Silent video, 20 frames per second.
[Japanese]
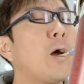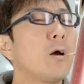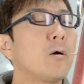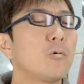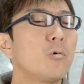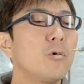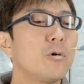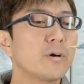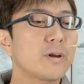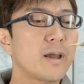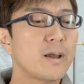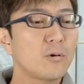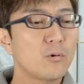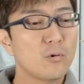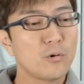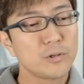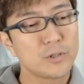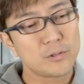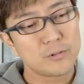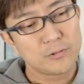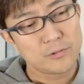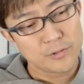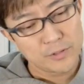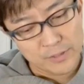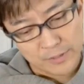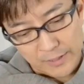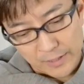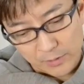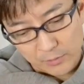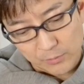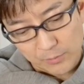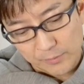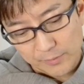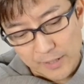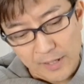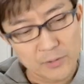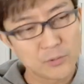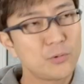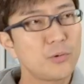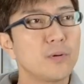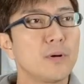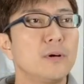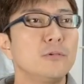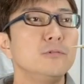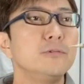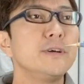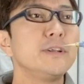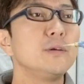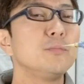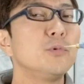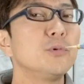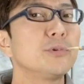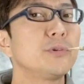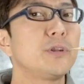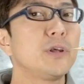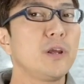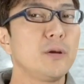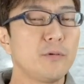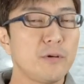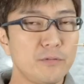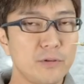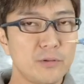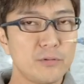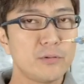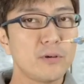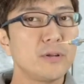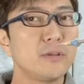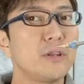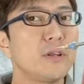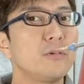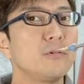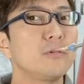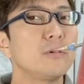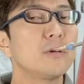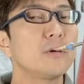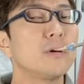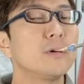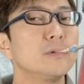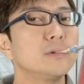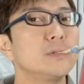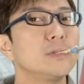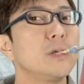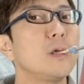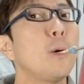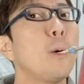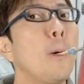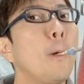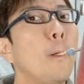ここは結構低いけど、なんとか上に持っていけばフィスが出るって感じ。